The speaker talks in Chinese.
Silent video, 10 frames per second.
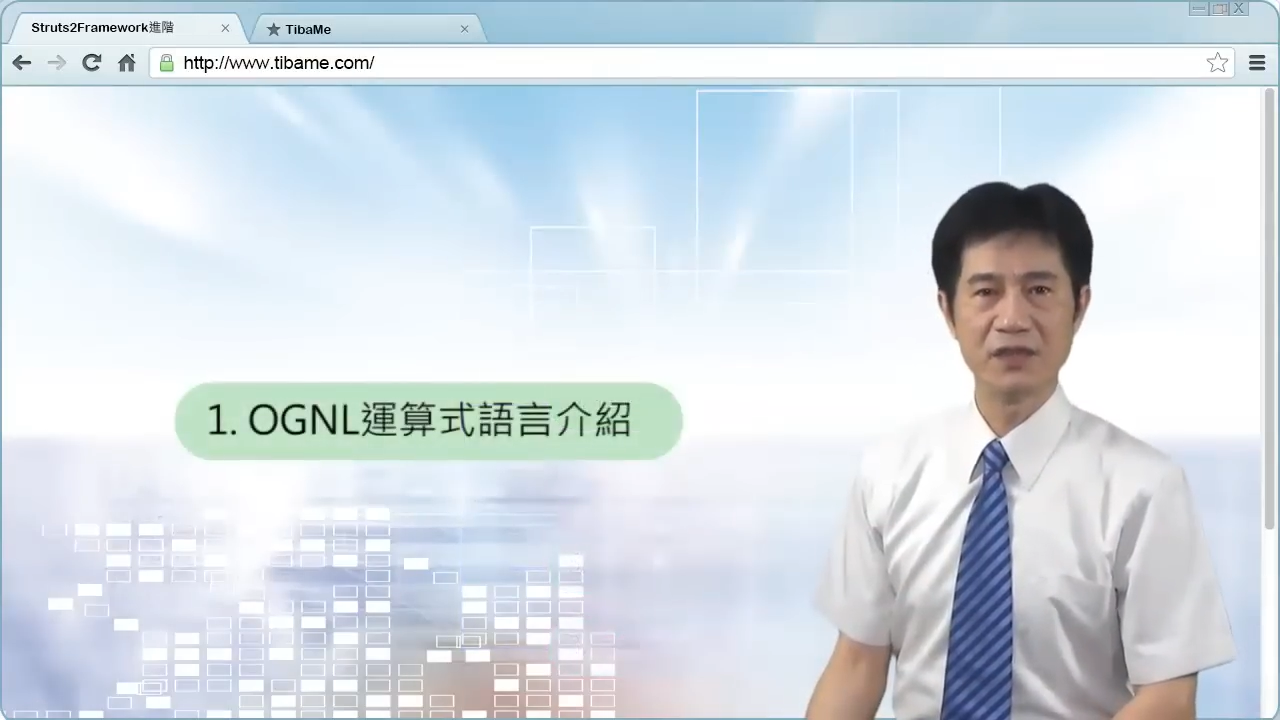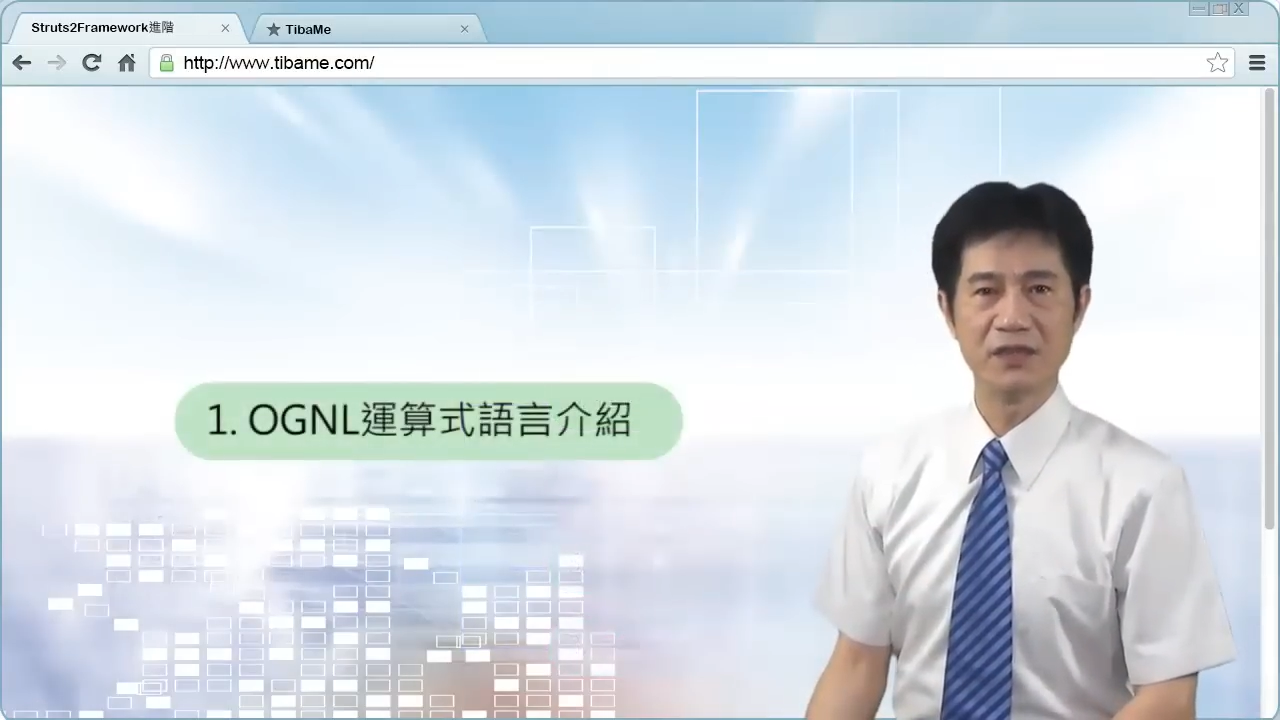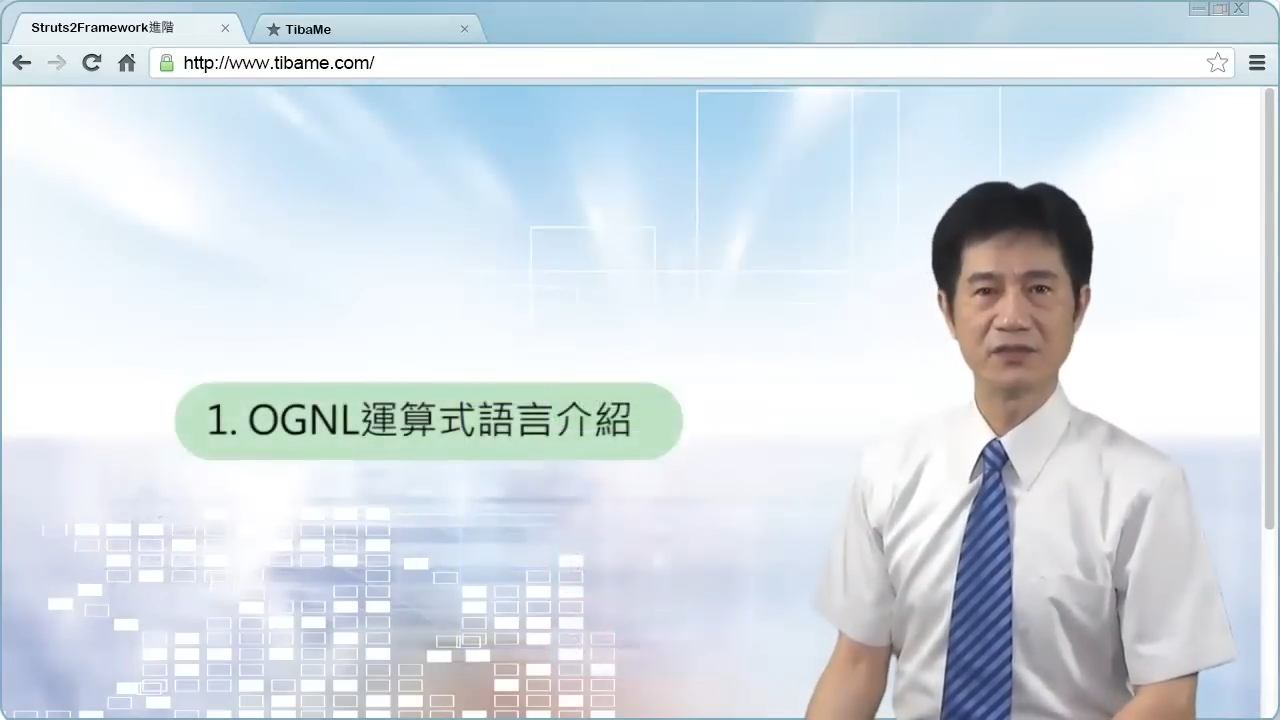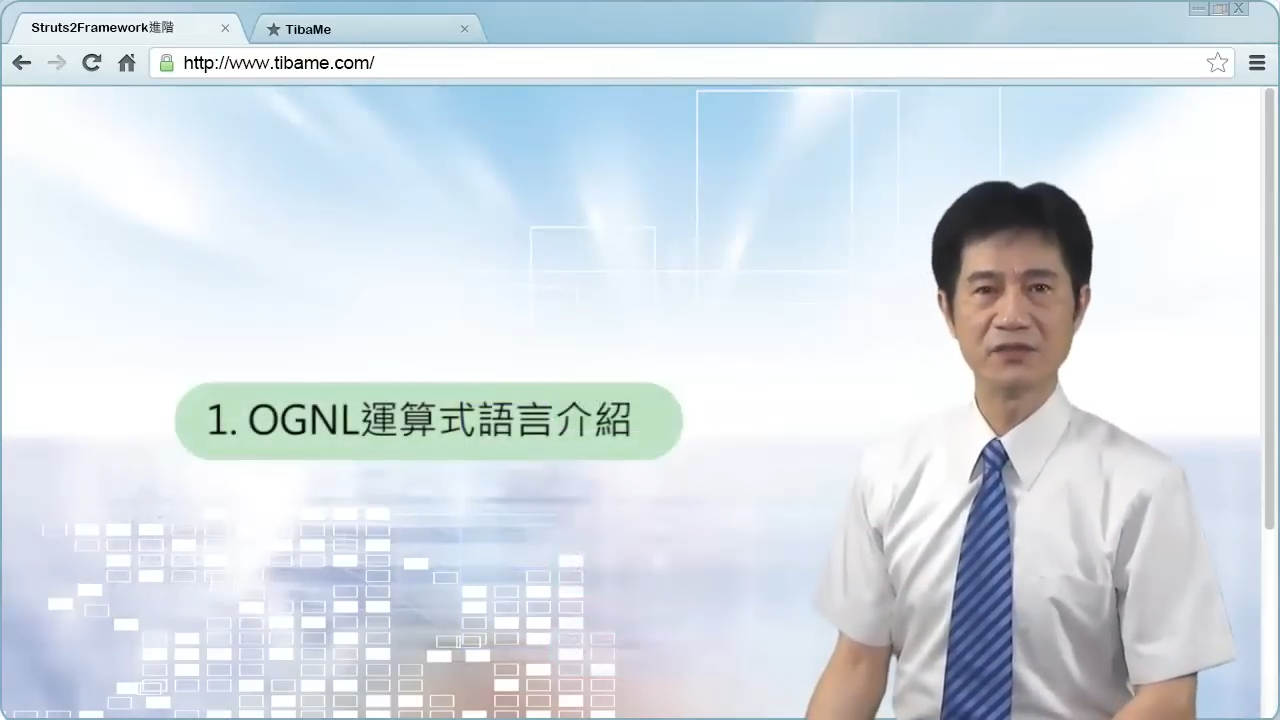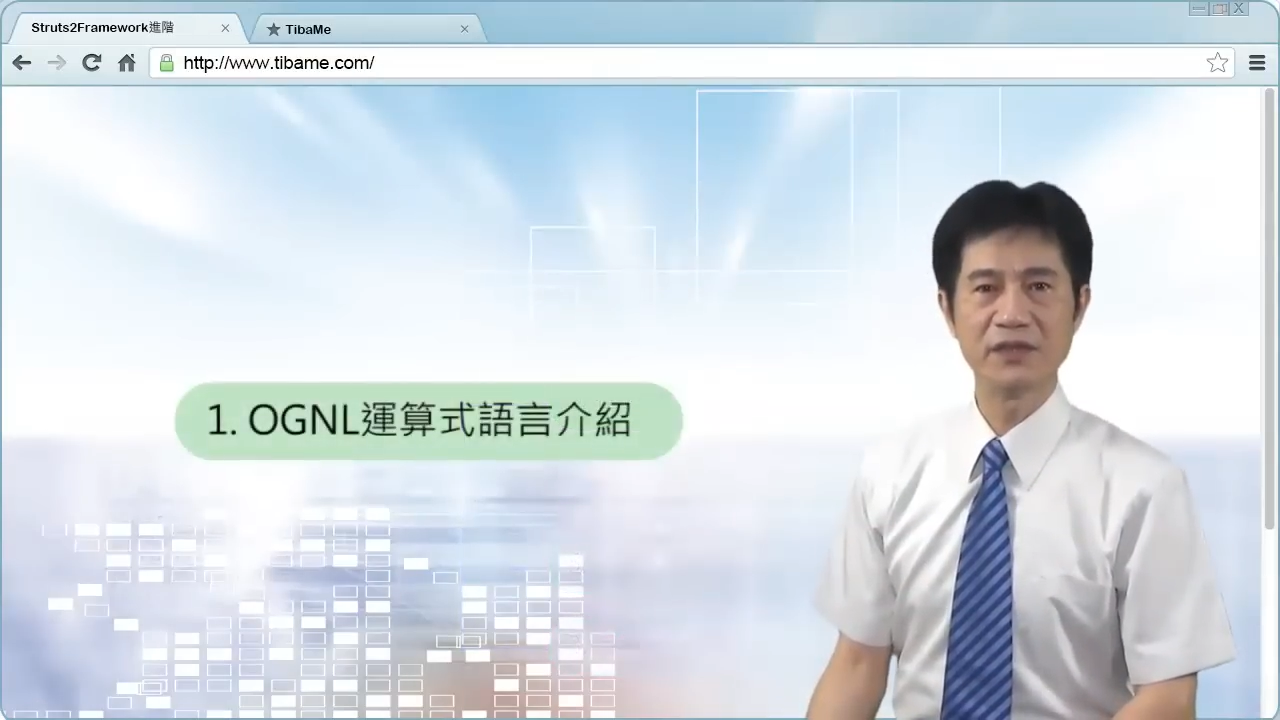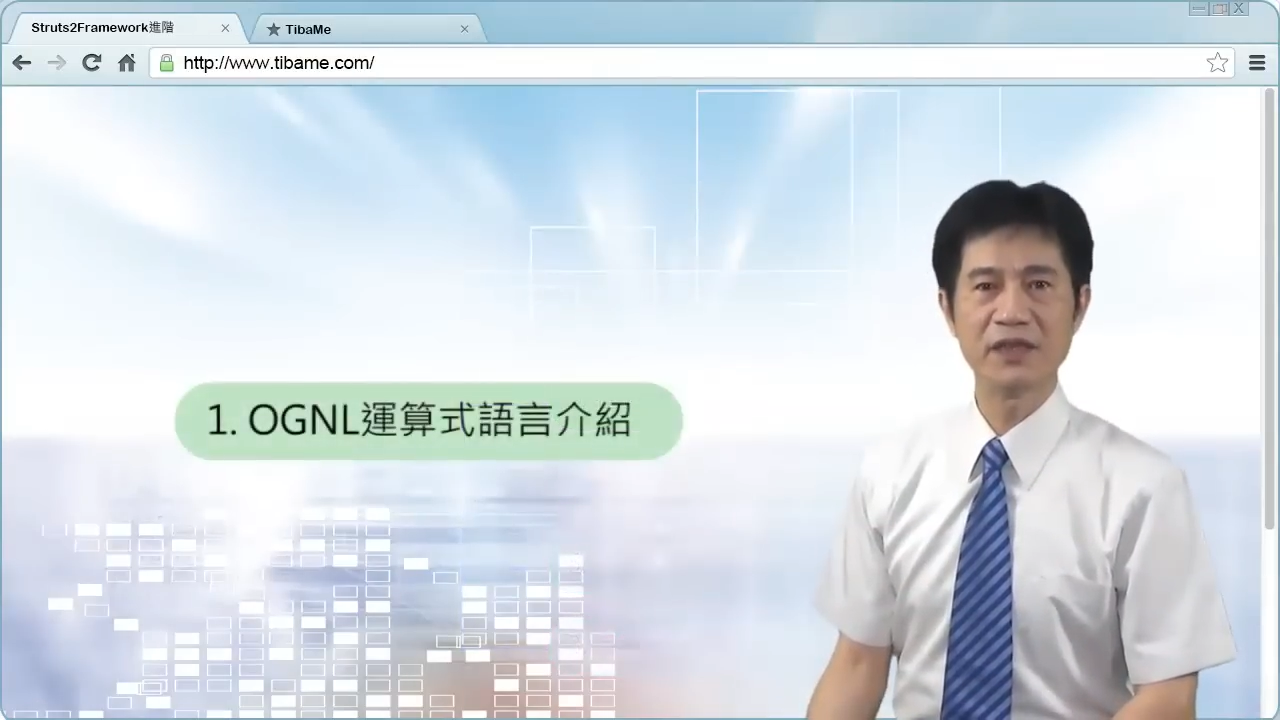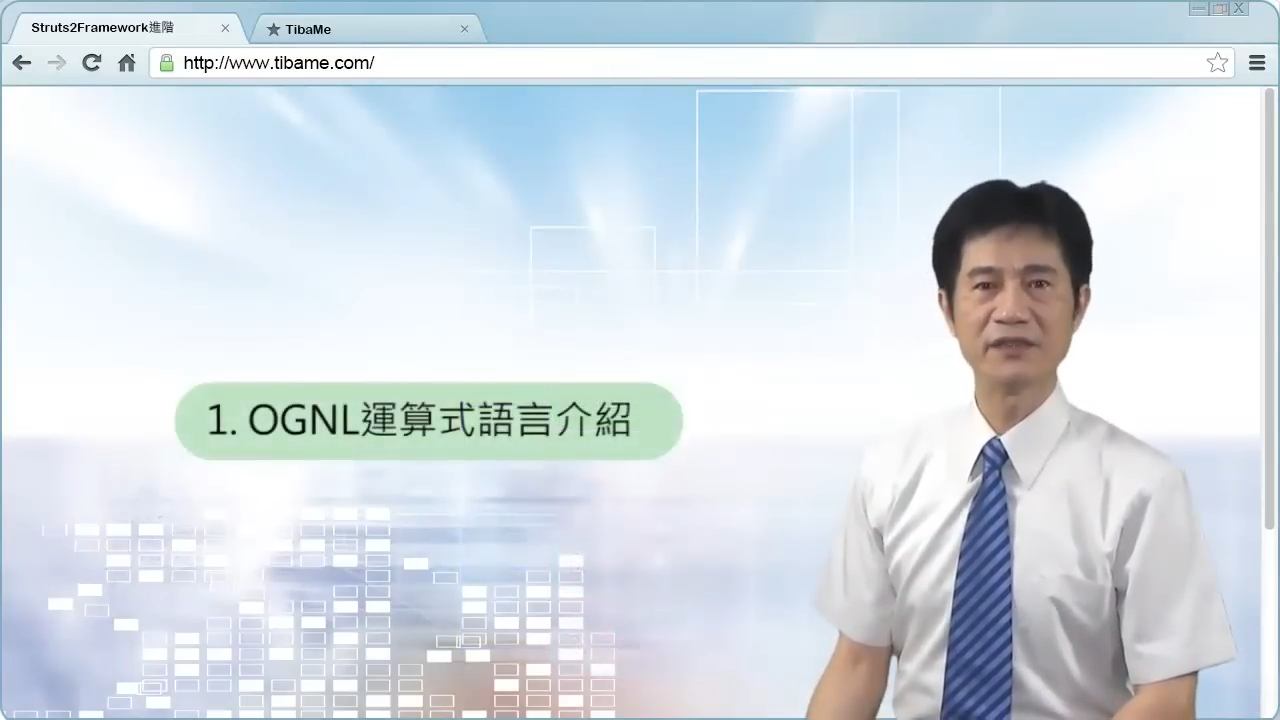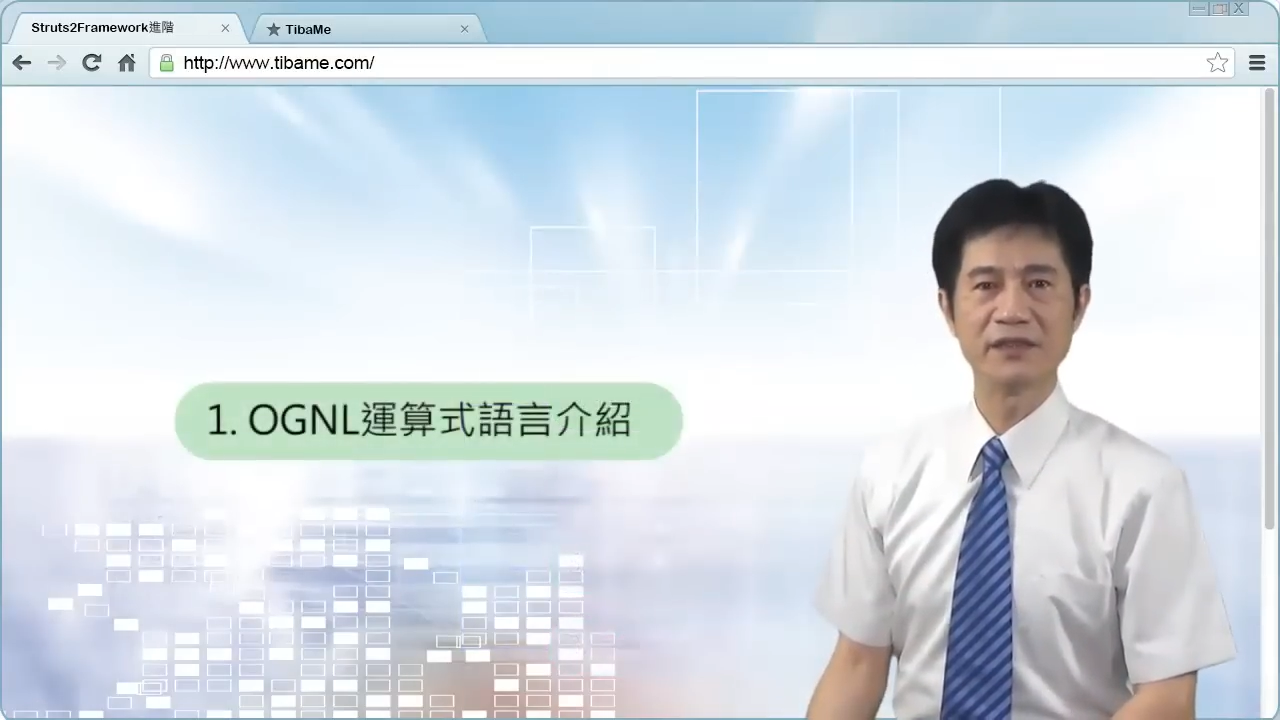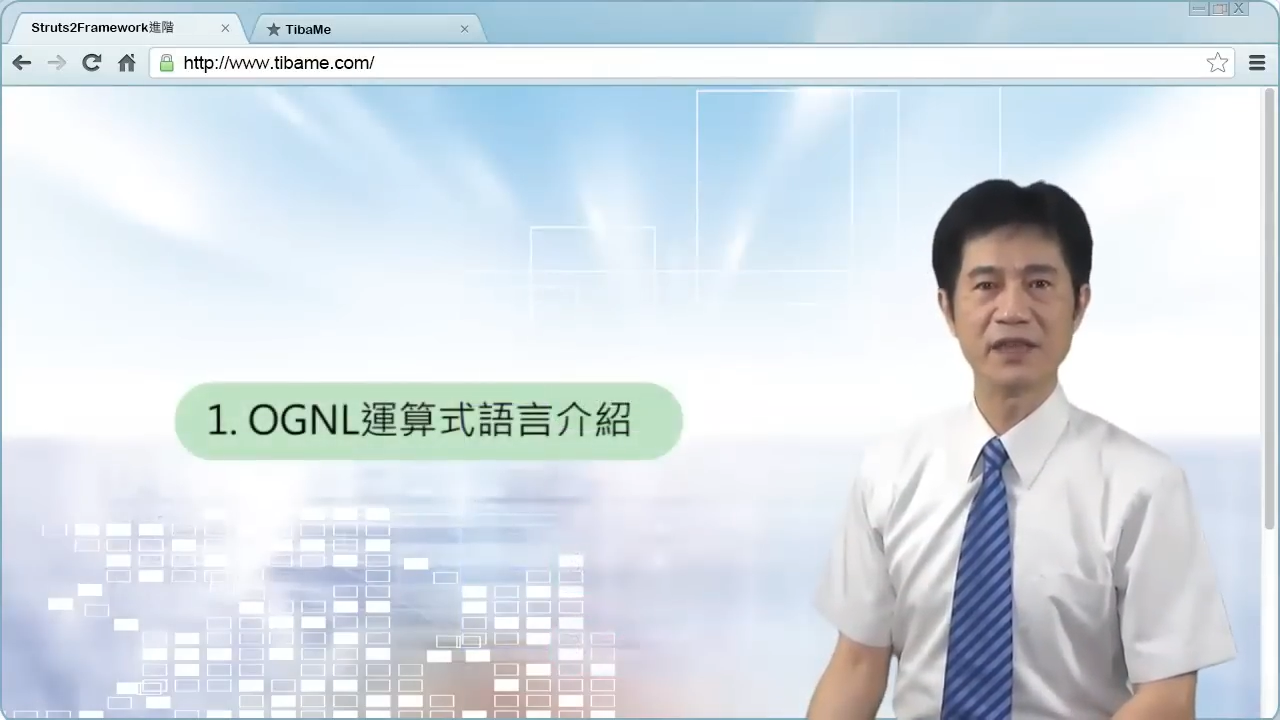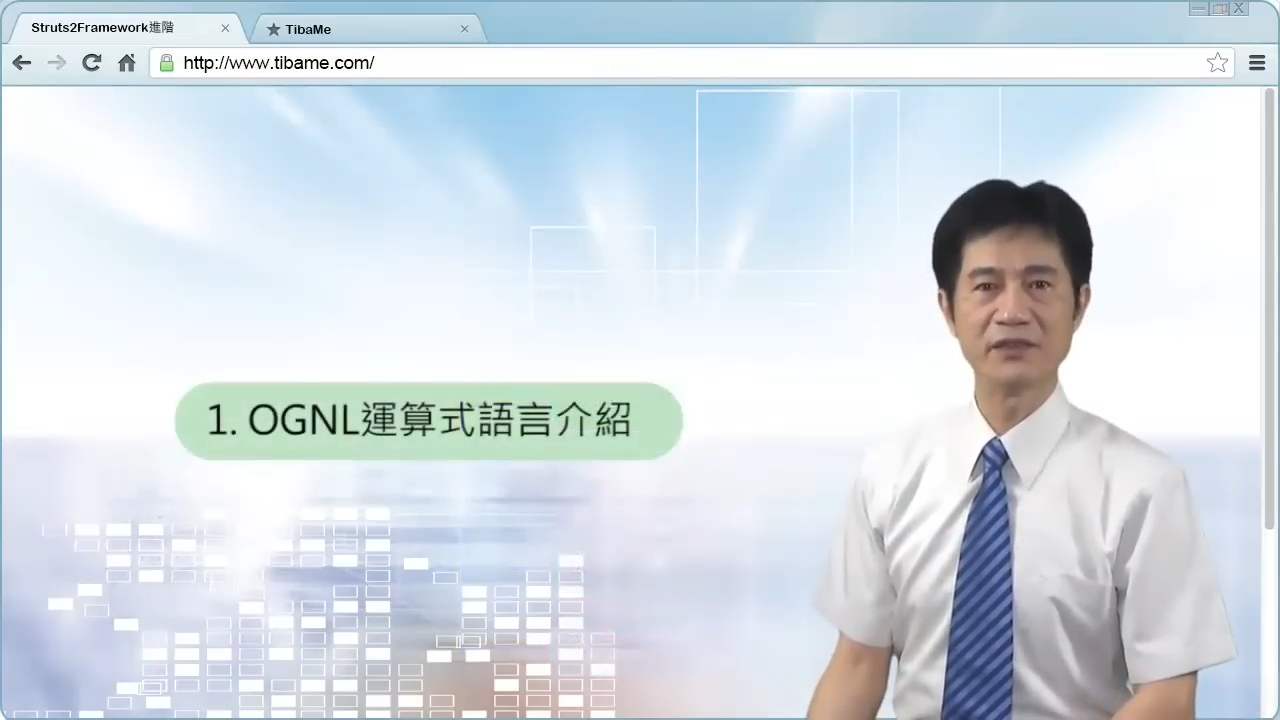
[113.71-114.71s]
你中间要形